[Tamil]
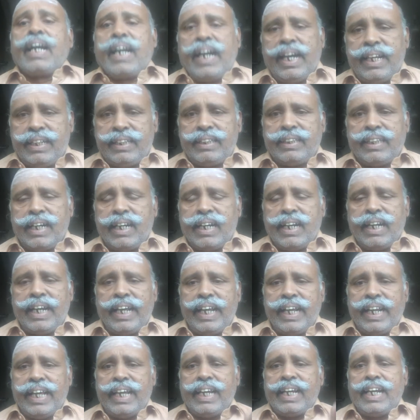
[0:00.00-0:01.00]
கைத்தர
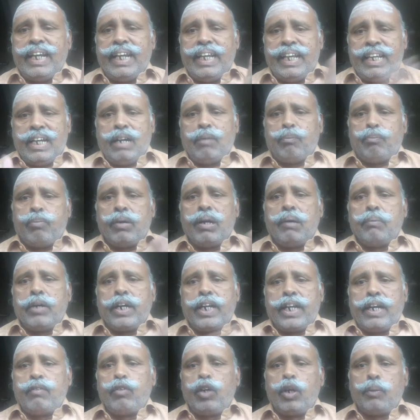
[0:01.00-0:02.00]
நிறகனி
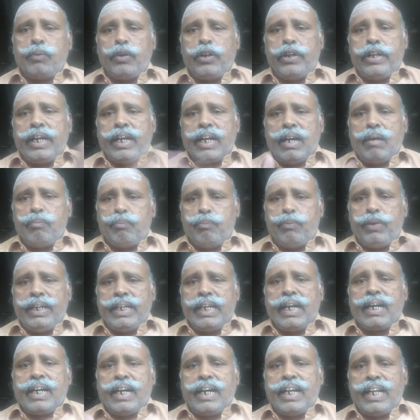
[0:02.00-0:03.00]
எப்பவன் அவள் பொறி
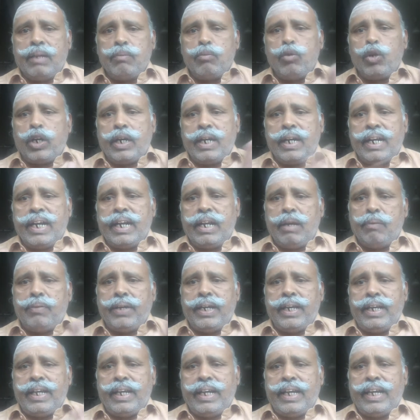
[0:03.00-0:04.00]
கப்பிய கனிமுக
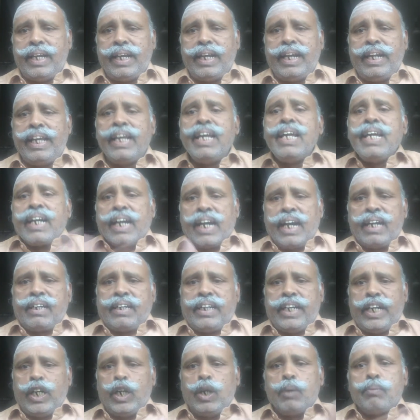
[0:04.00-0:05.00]
நடிபேணி
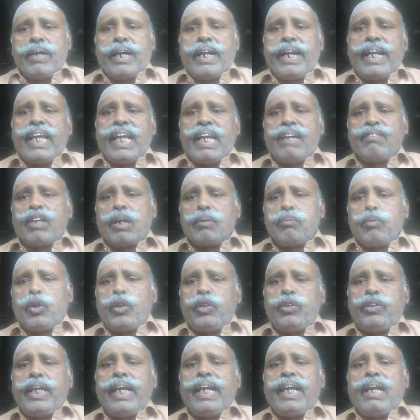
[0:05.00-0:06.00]
கற்றிடும் அடியவர்
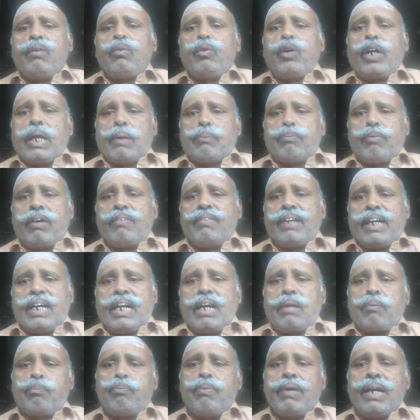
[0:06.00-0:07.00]
புத்தியில் உரைப்பவ
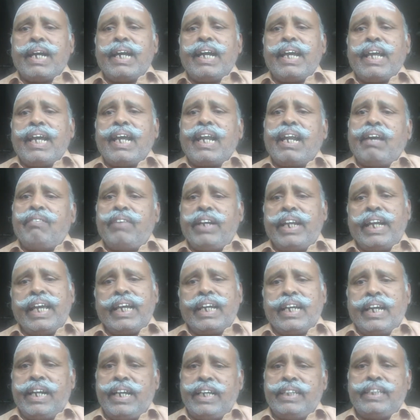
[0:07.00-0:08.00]
கற்பக
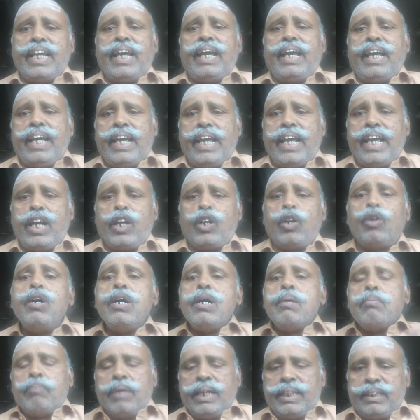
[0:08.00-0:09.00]
எனவினை கடிதேகும்
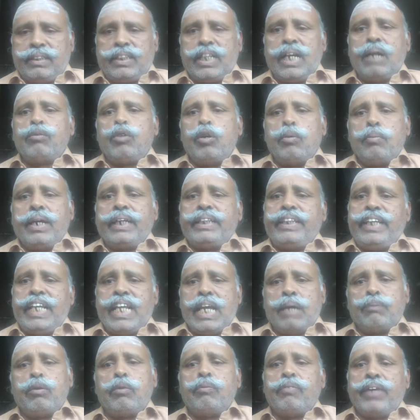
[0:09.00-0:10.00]
மத்தமும்
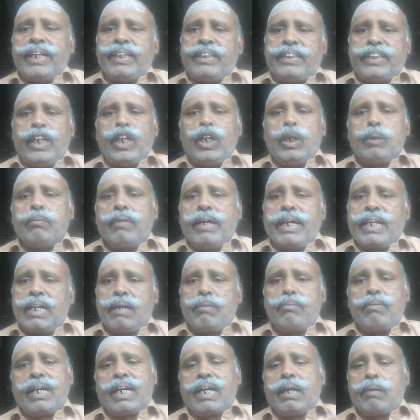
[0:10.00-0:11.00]
மதியமும் மைத்திடும்
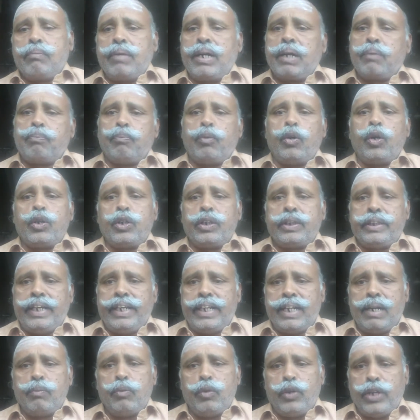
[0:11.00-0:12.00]
அரண் மகன் மற்பொரு
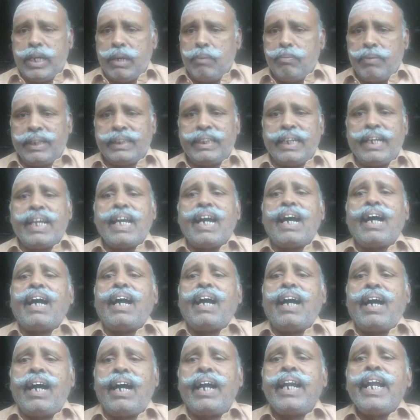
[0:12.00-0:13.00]
திரபுய
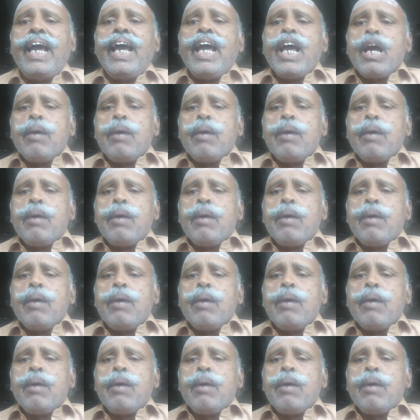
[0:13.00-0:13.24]
மதையார்